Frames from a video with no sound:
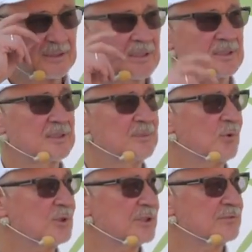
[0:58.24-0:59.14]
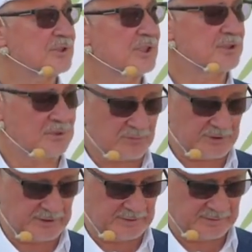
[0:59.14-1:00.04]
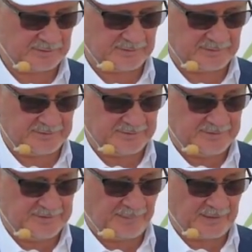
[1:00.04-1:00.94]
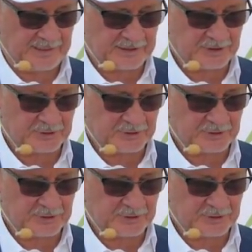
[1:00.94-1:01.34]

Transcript: – это не просто встреча друзей. Это